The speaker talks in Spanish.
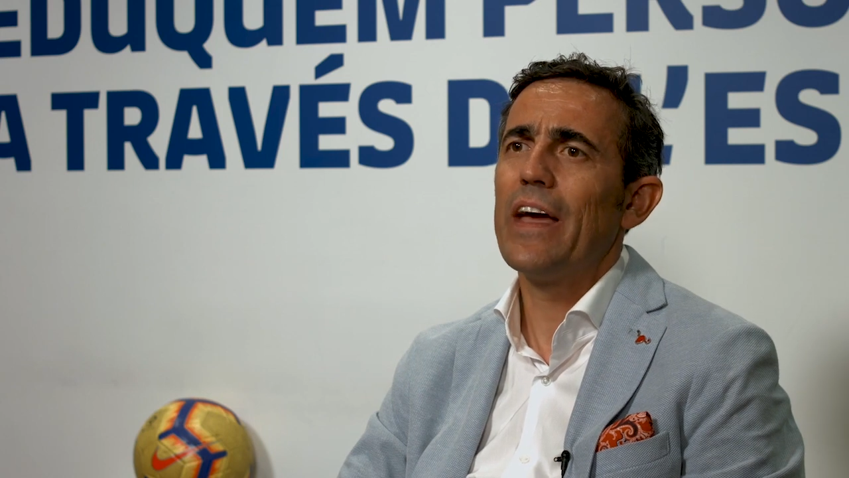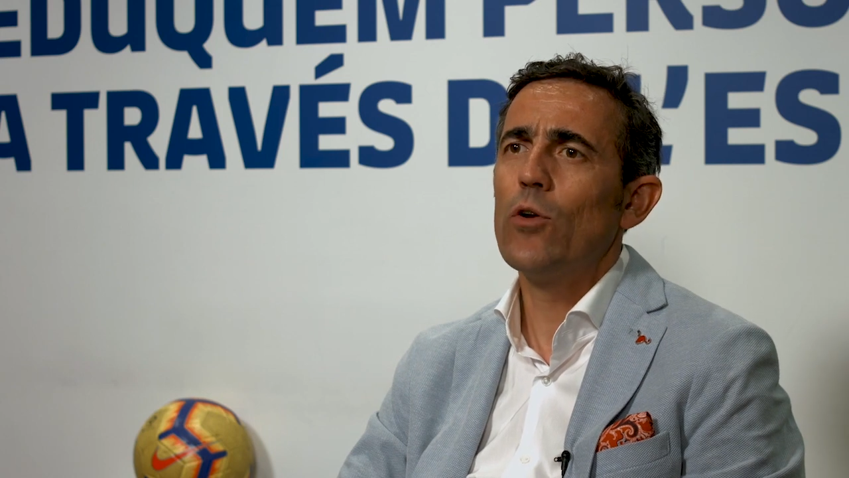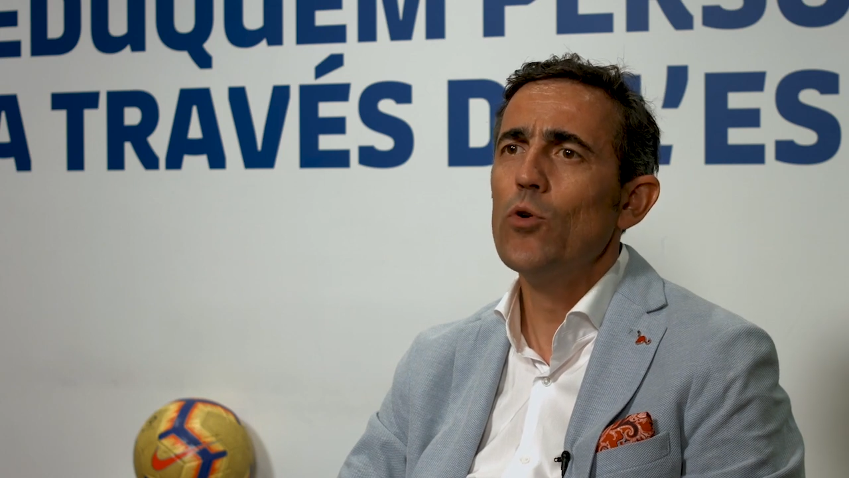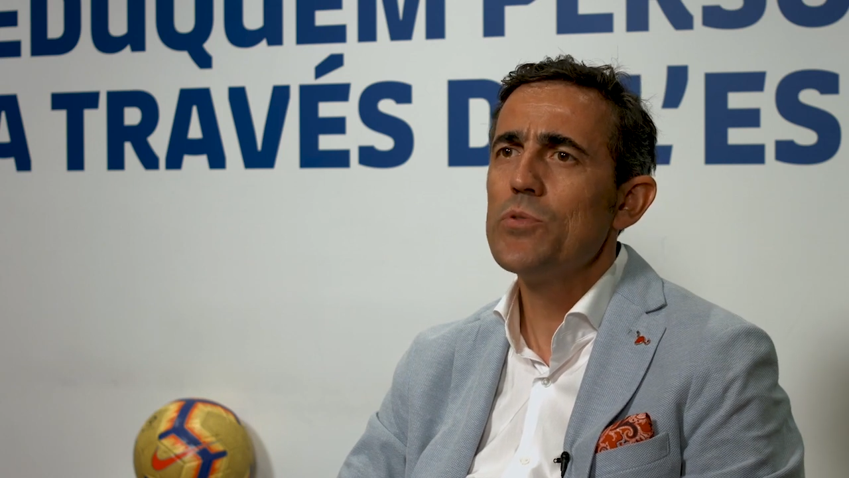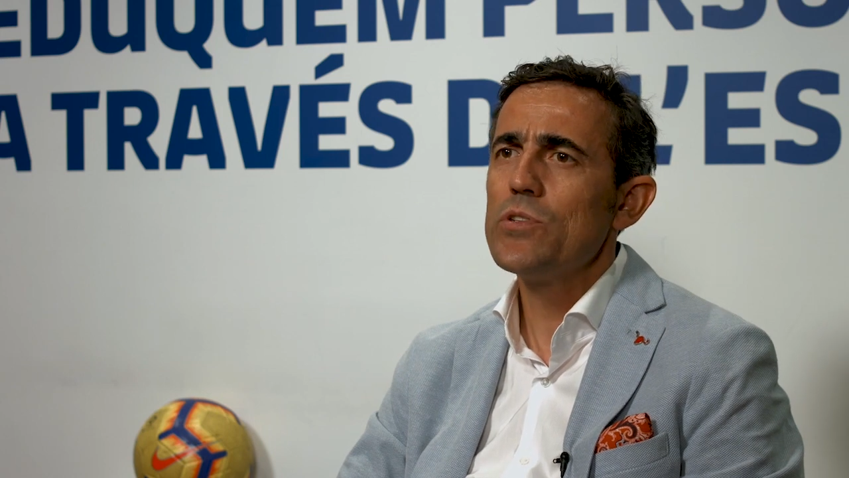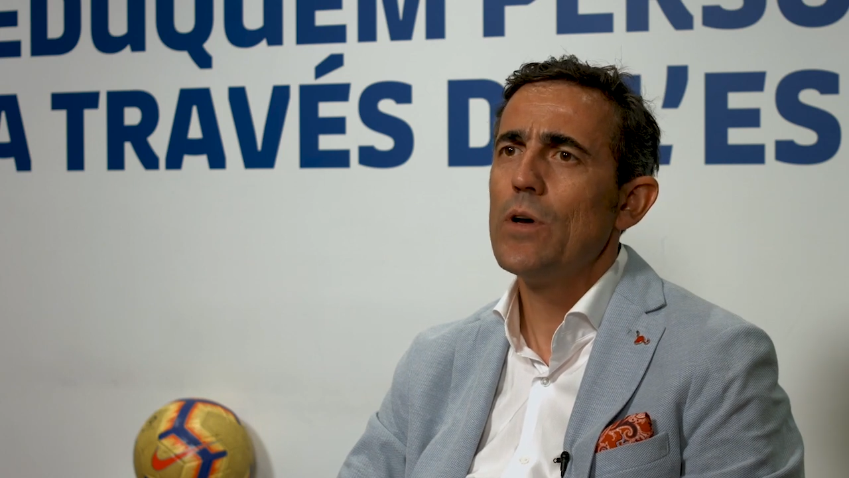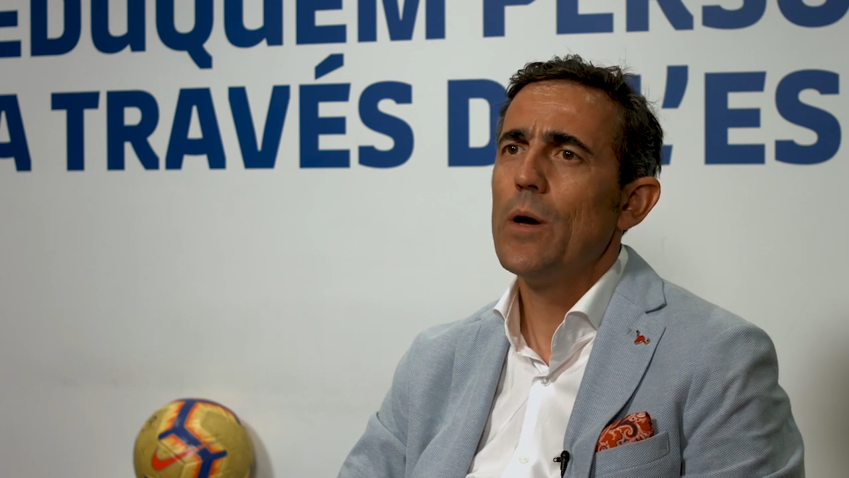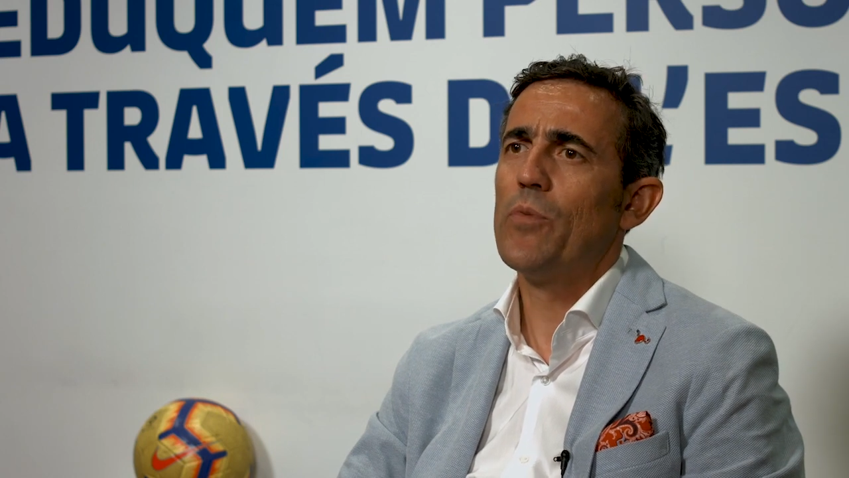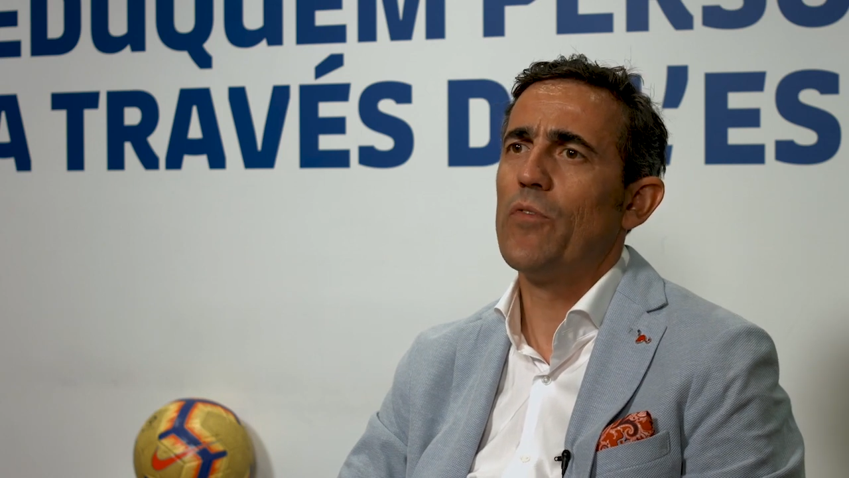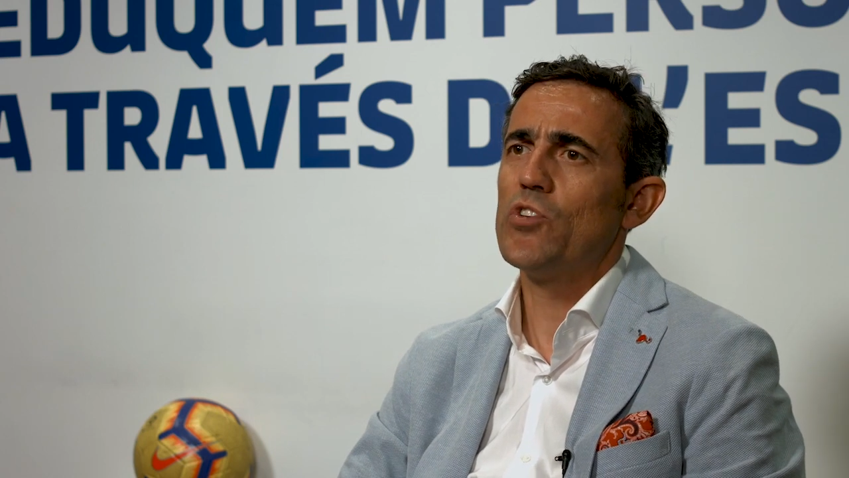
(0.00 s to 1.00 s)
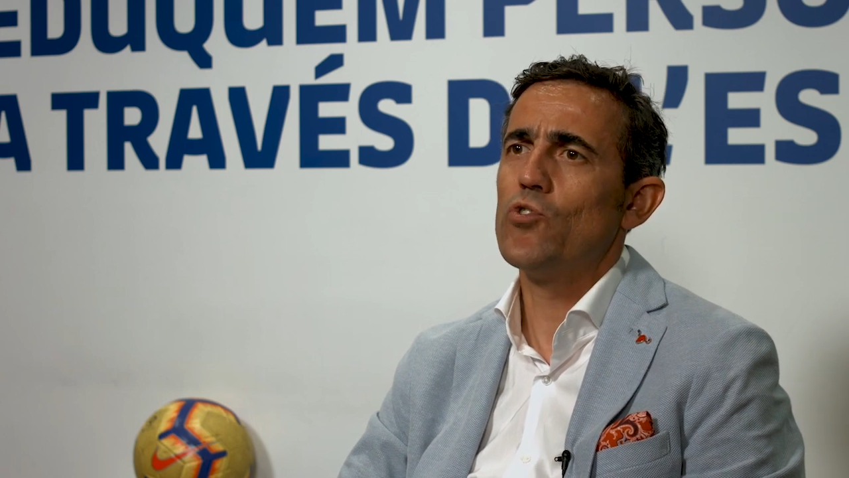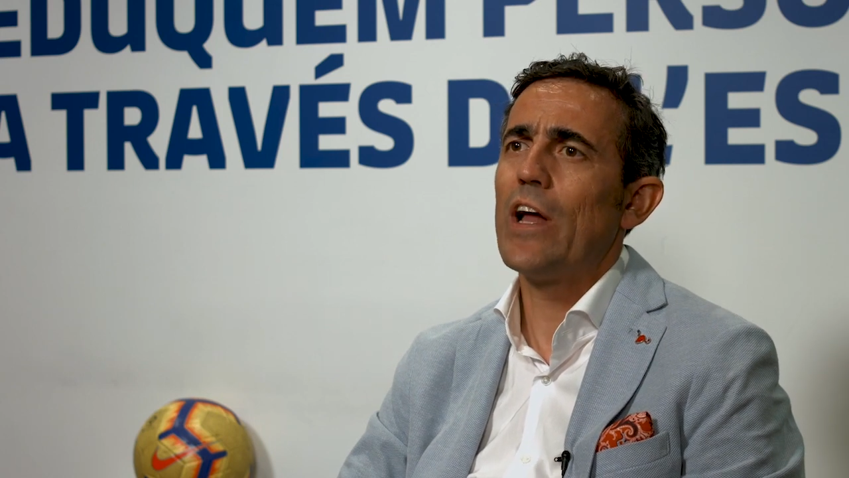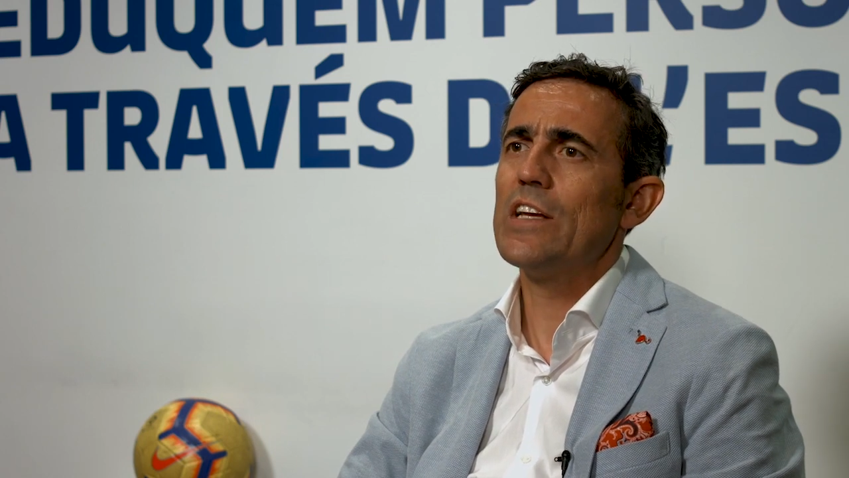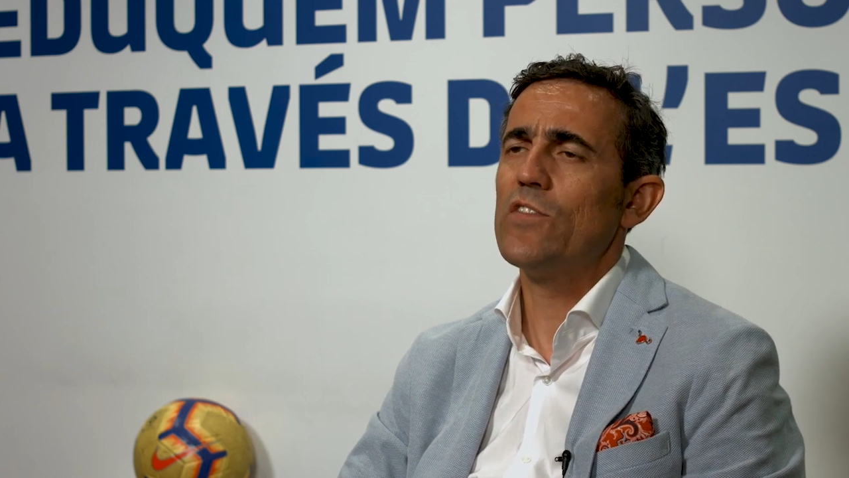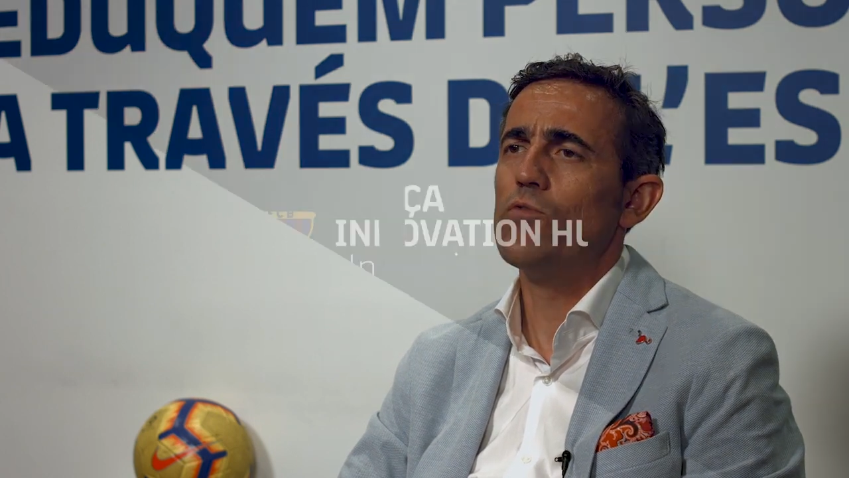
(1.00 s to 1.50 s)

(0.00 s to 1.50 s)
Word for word: de clubes profesionales de